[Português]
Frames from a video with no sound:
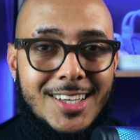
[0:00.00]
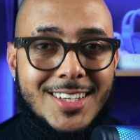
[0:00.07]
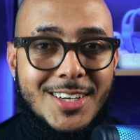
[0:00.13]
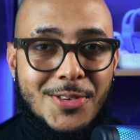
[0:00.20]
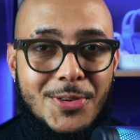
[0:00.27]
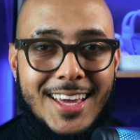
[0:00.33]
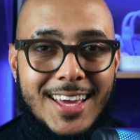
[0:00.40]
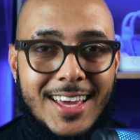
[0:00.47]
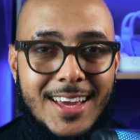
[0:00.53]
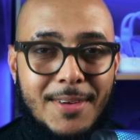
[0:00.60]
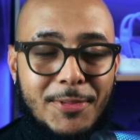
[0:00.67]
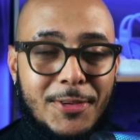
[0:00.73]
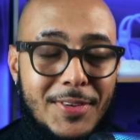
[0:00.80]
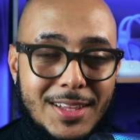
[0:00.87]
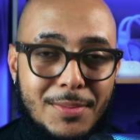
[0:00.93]
Então, é,
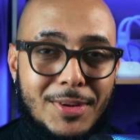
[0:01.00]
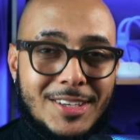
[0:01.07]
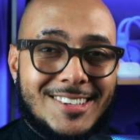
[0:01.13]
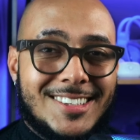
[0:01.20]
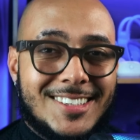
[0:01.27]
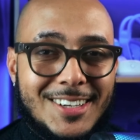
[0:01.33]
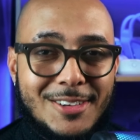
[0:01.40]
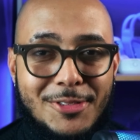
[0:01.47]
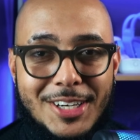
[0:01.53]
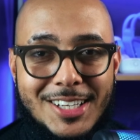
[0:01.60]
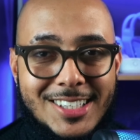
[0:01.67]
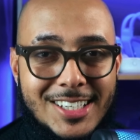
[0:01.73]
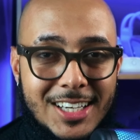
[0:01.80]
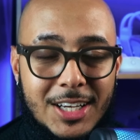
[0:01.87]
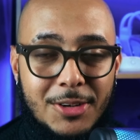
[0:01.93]
aproveita para se inscrever
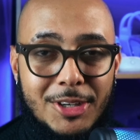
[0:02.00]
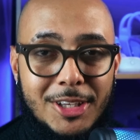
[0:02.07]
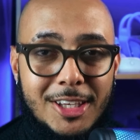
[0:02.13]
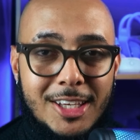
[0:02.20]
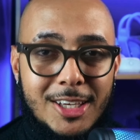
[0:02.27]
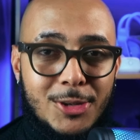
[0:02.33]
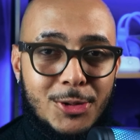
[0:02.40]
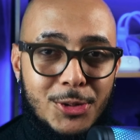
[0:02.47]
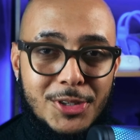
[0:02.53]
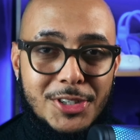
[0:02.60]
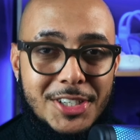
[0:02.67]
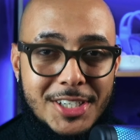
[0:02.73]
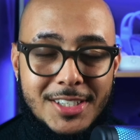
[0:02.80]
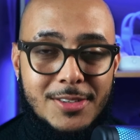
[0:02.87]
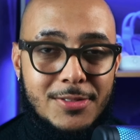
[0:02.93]
nesse canal aqui,
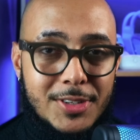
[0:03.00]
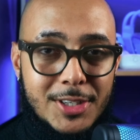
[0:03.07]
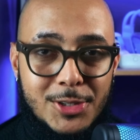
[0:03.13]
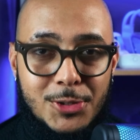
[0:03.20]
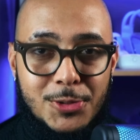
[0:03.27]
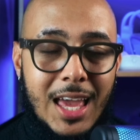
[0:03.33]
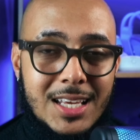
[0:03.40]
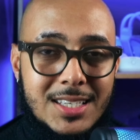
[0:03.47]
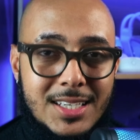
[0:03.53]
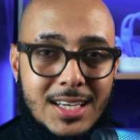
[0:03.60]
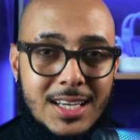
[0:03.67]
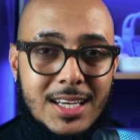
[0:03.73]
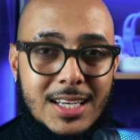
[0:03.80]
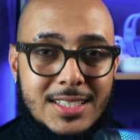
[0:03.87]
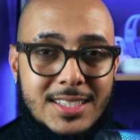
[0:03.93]
curtir esse vídeo,
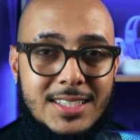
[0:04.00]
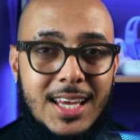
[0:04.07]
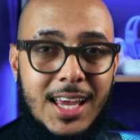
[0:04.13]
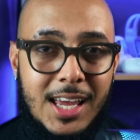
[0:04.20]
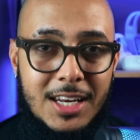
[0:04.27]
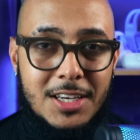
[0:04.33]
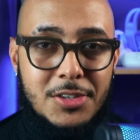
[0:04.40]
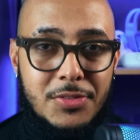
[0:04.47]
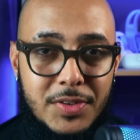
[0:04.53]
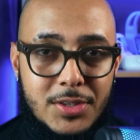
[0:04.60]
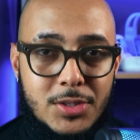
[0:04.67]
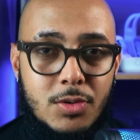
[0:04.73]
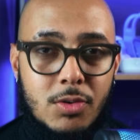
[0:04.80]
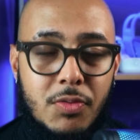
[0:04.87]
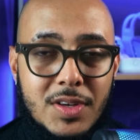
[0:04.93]
essa série de
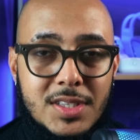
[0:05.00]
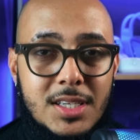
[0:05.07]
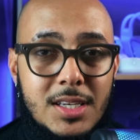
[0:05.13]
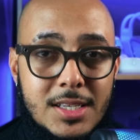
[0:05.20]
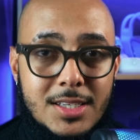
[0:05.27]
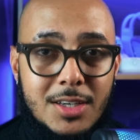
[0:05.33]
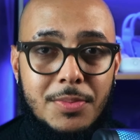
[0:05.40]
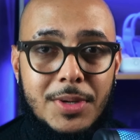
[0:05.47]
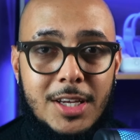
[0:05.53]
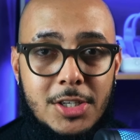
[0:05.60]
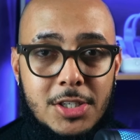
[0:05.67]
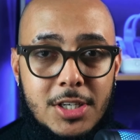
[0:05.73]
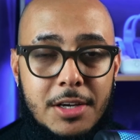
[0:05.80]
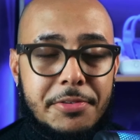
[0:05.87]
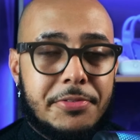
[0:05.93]
vídeos que eu vou fazer inicialmente
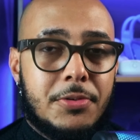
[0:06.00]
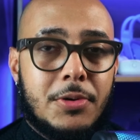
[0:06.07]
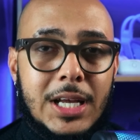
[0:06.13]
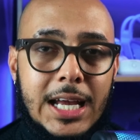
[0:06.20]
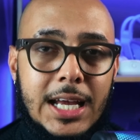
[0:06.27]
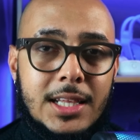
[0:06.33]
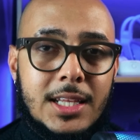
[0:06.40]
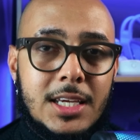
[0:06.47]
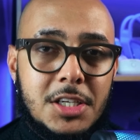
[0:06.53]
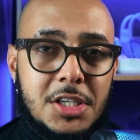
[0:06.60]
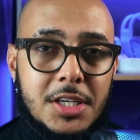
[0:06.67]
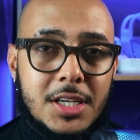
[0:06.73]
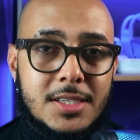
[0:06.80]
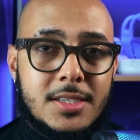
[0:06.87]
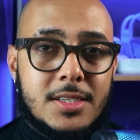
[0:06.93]
gente é focada em
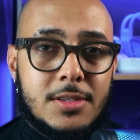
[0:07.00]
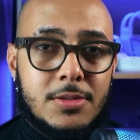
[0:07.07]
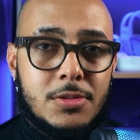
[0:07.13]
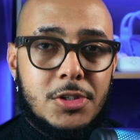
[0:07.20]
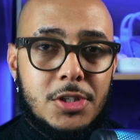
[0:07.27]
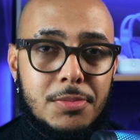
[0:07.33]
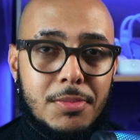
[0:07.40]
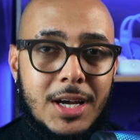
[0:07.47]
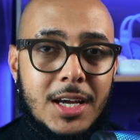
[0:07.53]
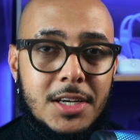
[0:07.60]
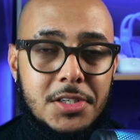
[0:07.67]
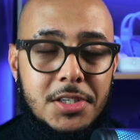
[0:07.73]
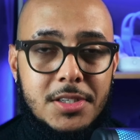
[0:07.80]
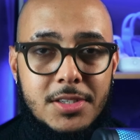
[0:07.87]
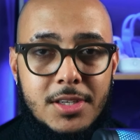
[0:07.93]
geração de
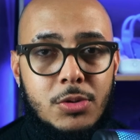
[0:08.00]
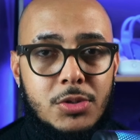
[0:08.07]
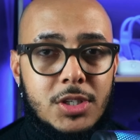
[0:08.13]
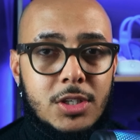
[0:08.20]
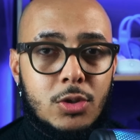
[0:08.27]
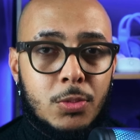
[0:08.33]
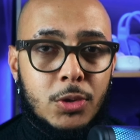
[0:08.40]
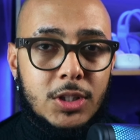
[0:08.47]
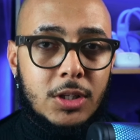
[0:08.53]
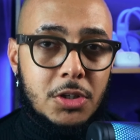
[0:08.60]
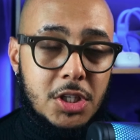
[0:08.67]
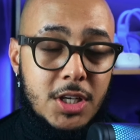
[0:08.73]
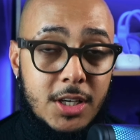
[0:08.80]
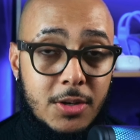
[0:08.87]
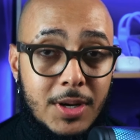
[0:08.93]
imagens usando modelo
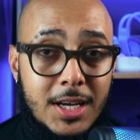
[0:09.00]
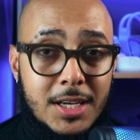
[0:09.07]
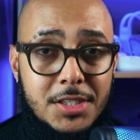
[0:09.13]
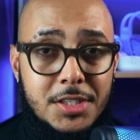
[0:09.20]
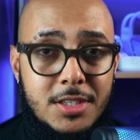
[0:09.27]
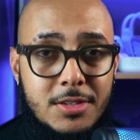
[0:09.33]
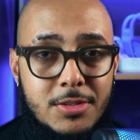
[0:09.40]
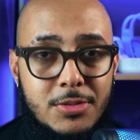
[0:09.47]
de linguagem,